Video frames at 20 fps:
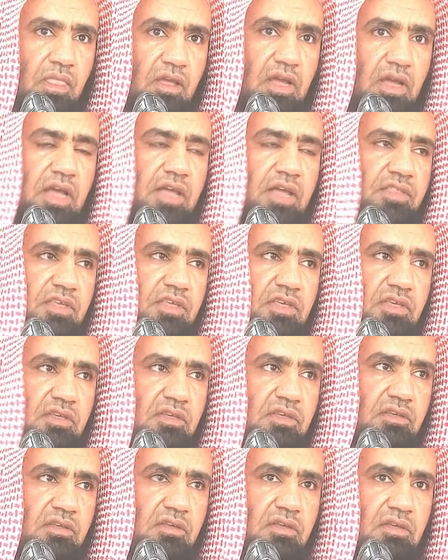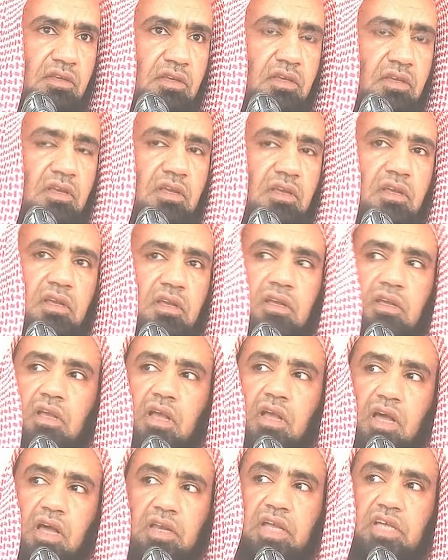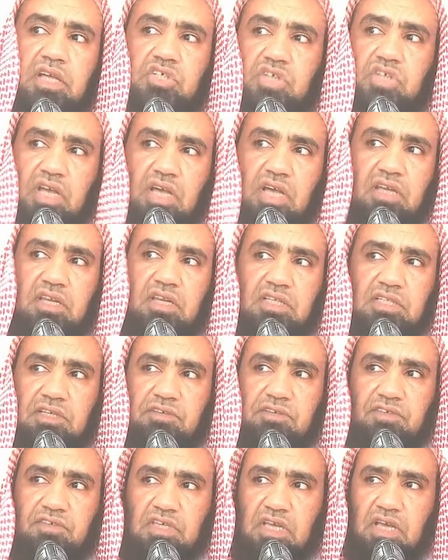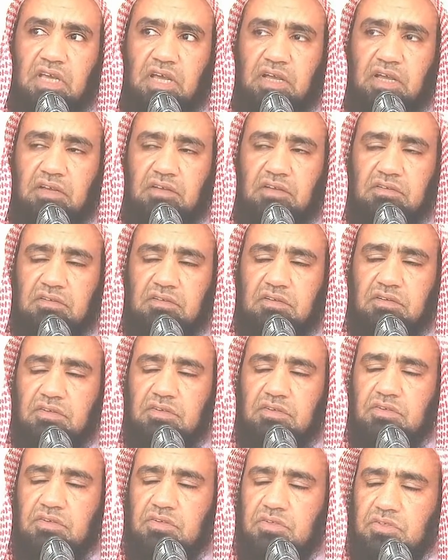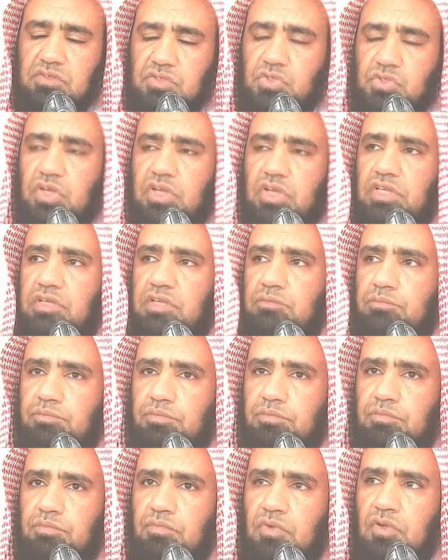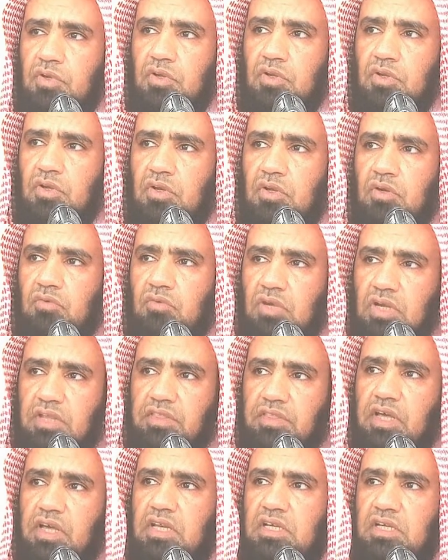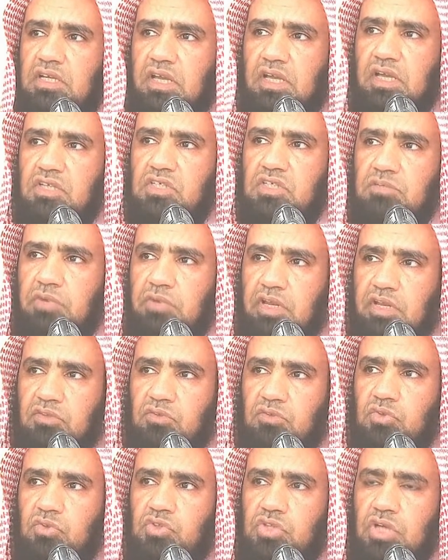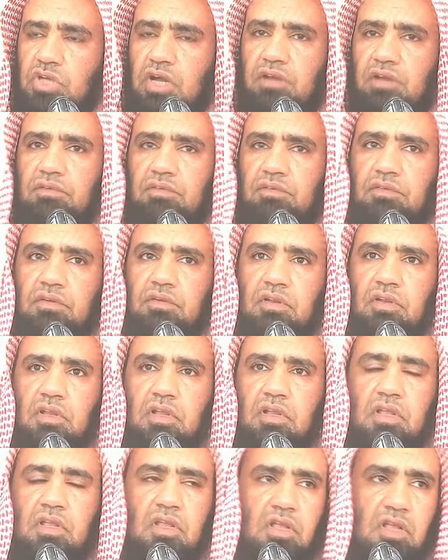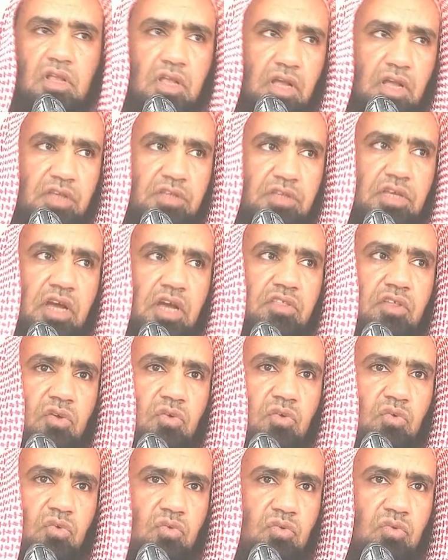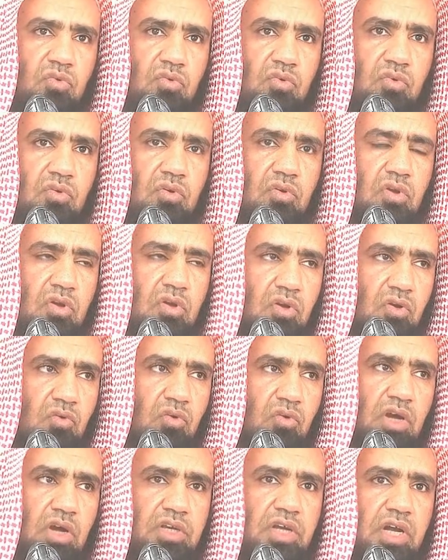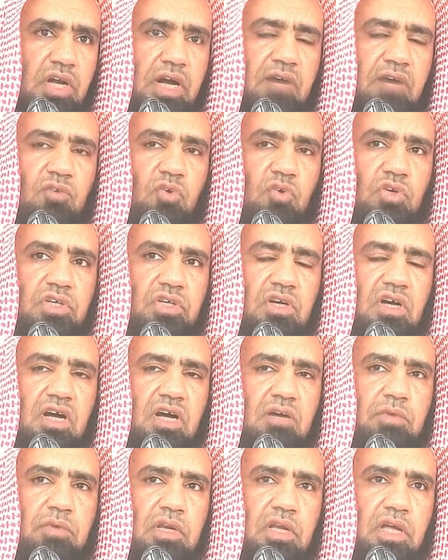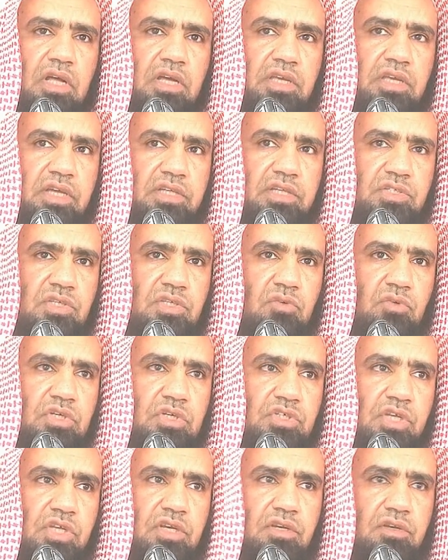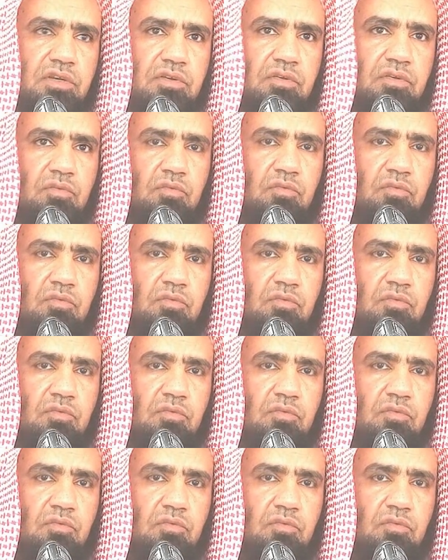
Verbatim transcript: هذه الأشياء التي فيها صليب وكذلك يجب على التجار أن يحذروا وأن يخافوا عقاب الله عز وجل